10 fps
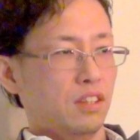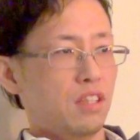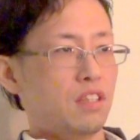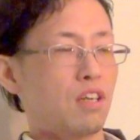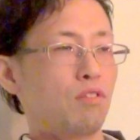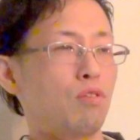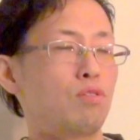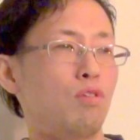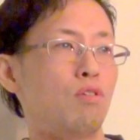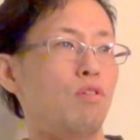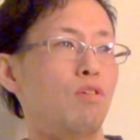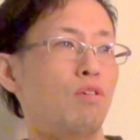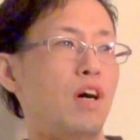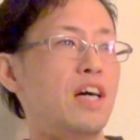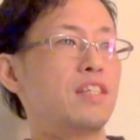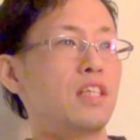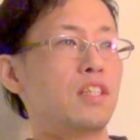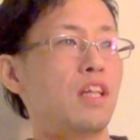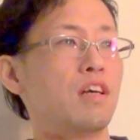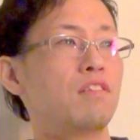でちゃんとその反省
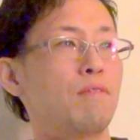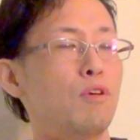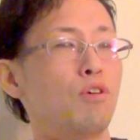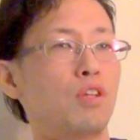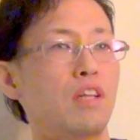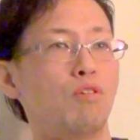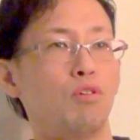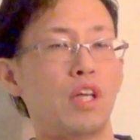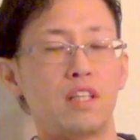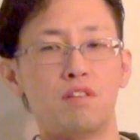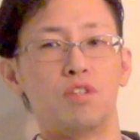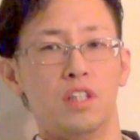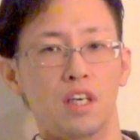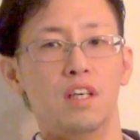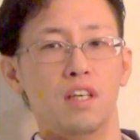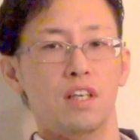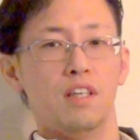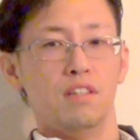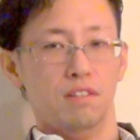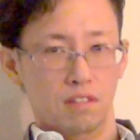してなくても女の子をおだてるしね、
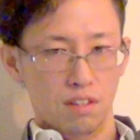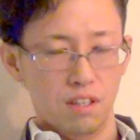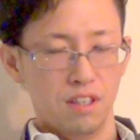うん、